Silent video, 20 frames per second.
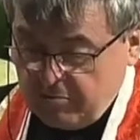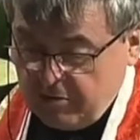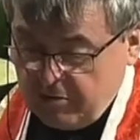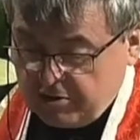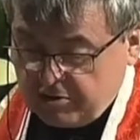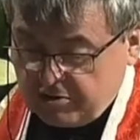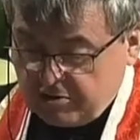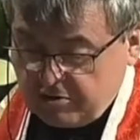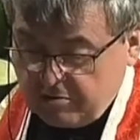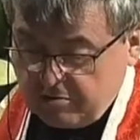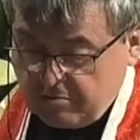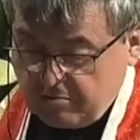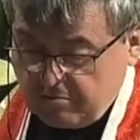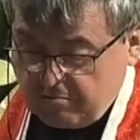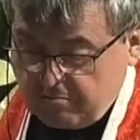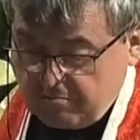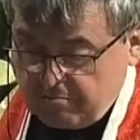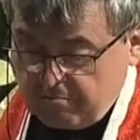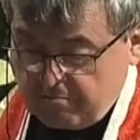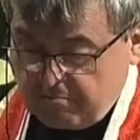mieć
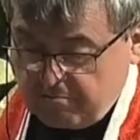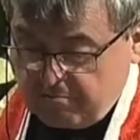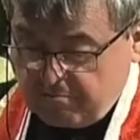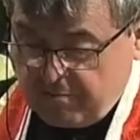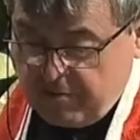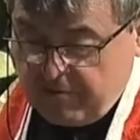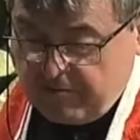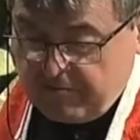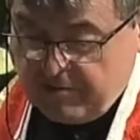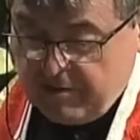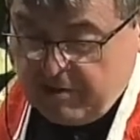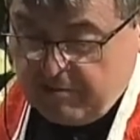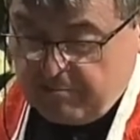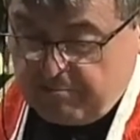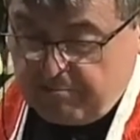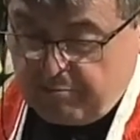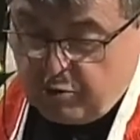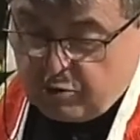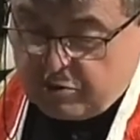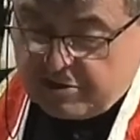pewne
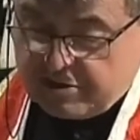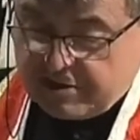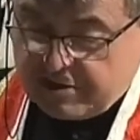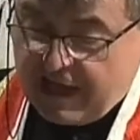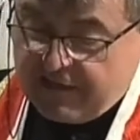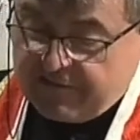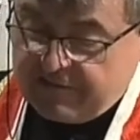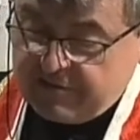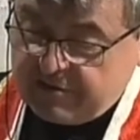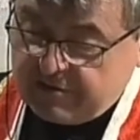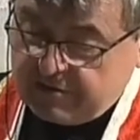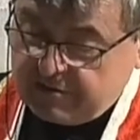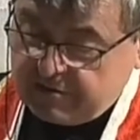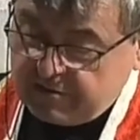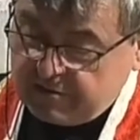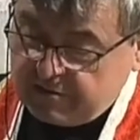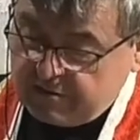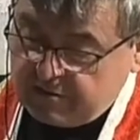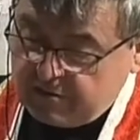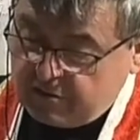podstawy
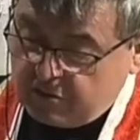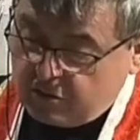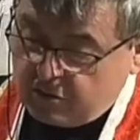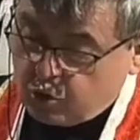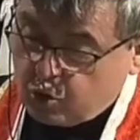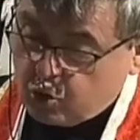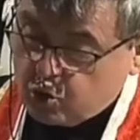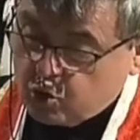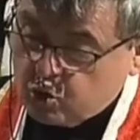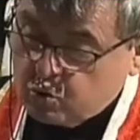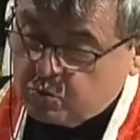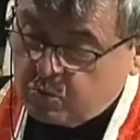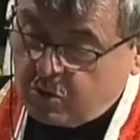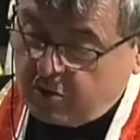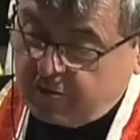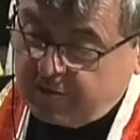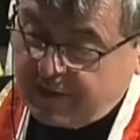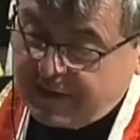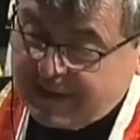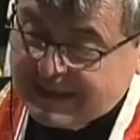
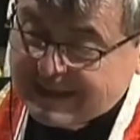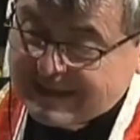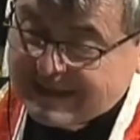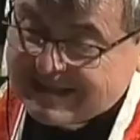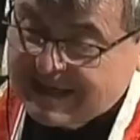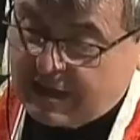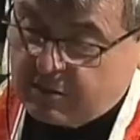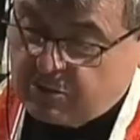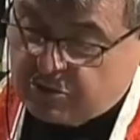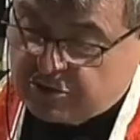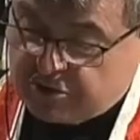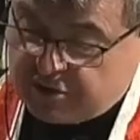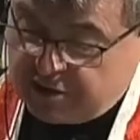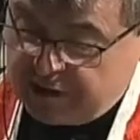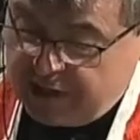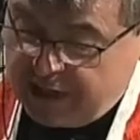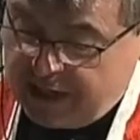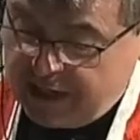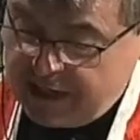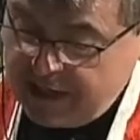rozumowe,
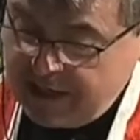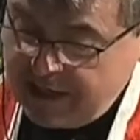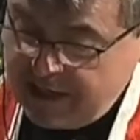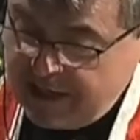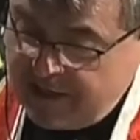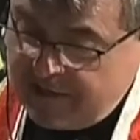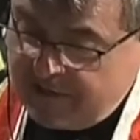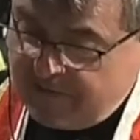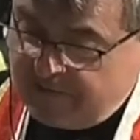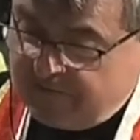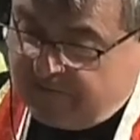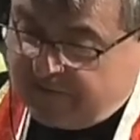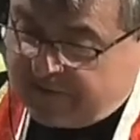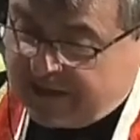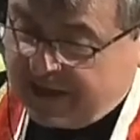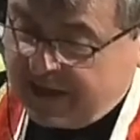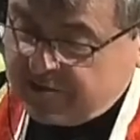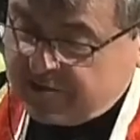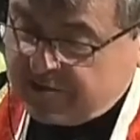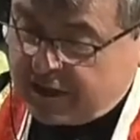założenia w
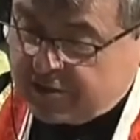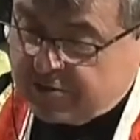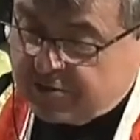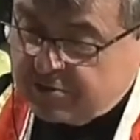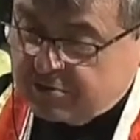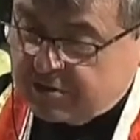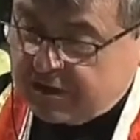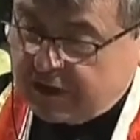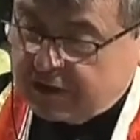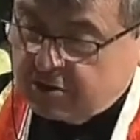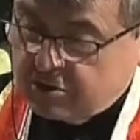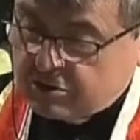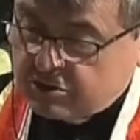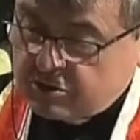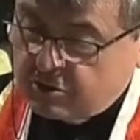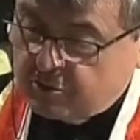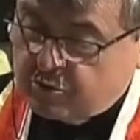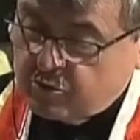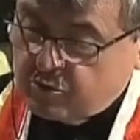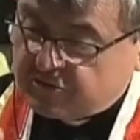realizacji tego,
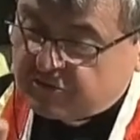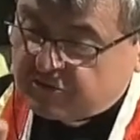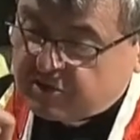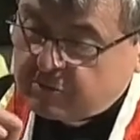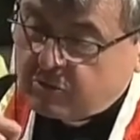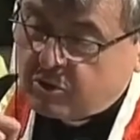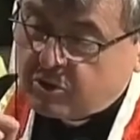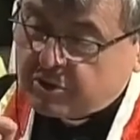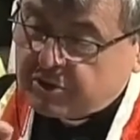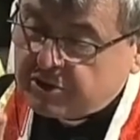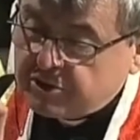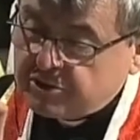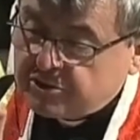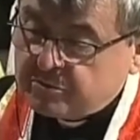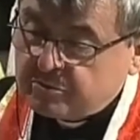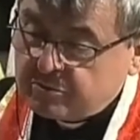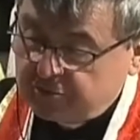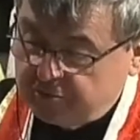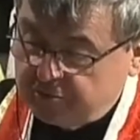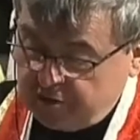co Bóg w tym
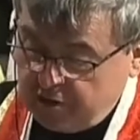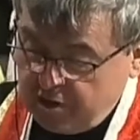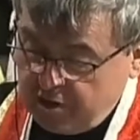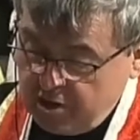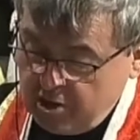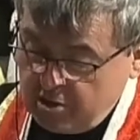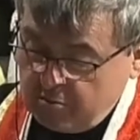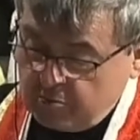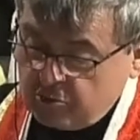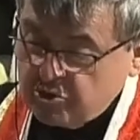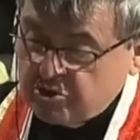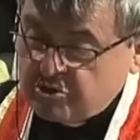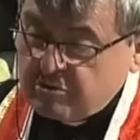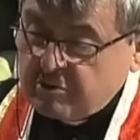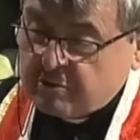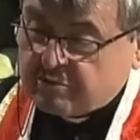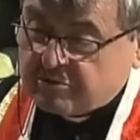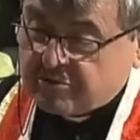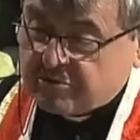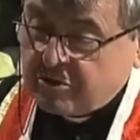orędziu mówi.
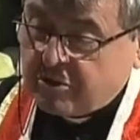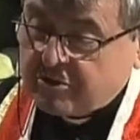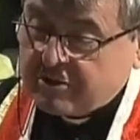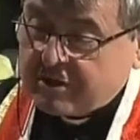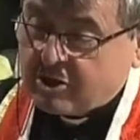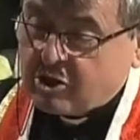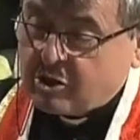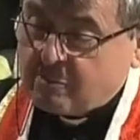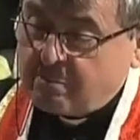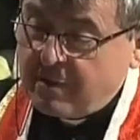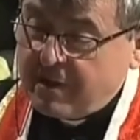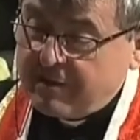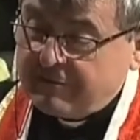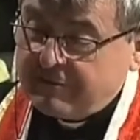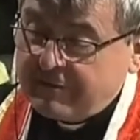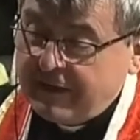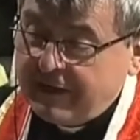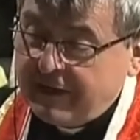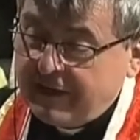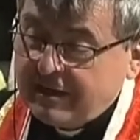Musimy przyjąć jako
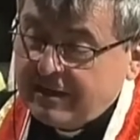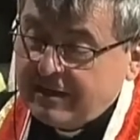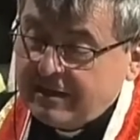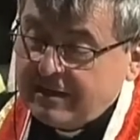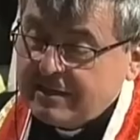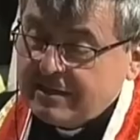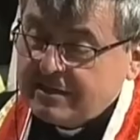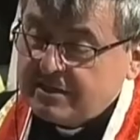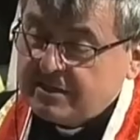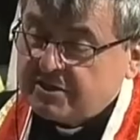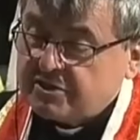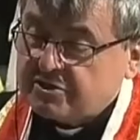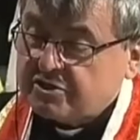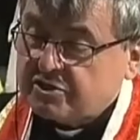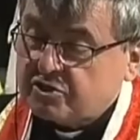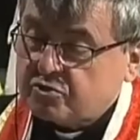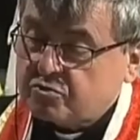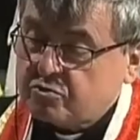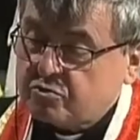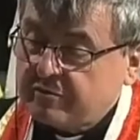pewne,
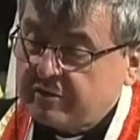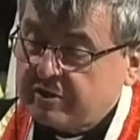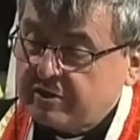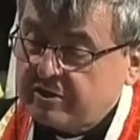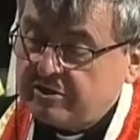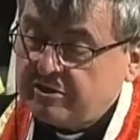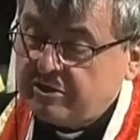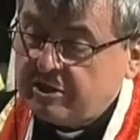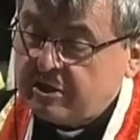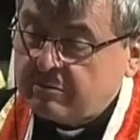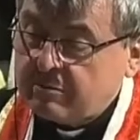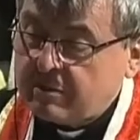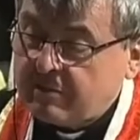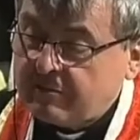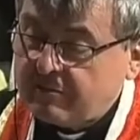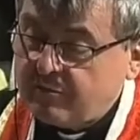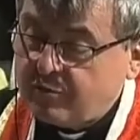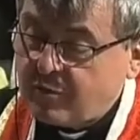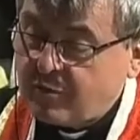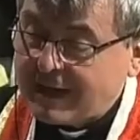że człowiek nie
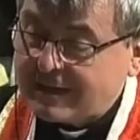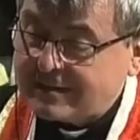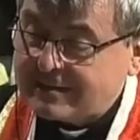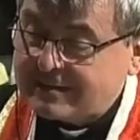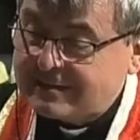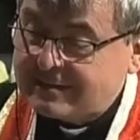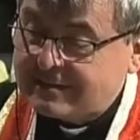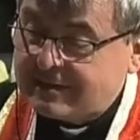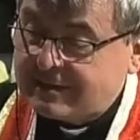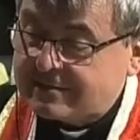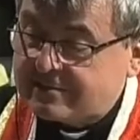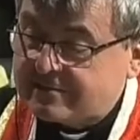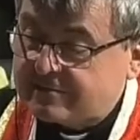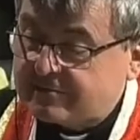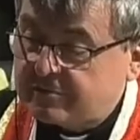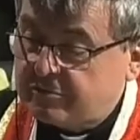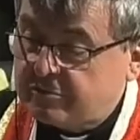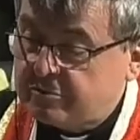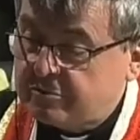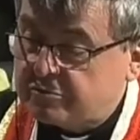ma władzy nad
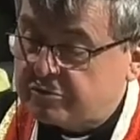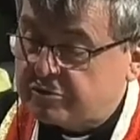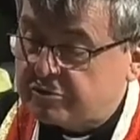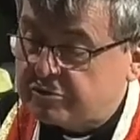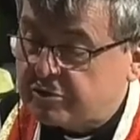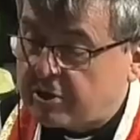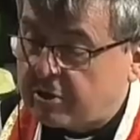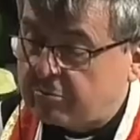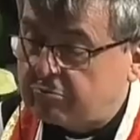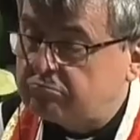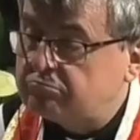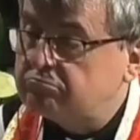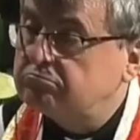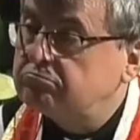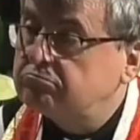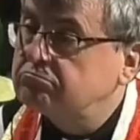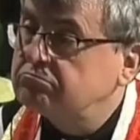swoim życiem.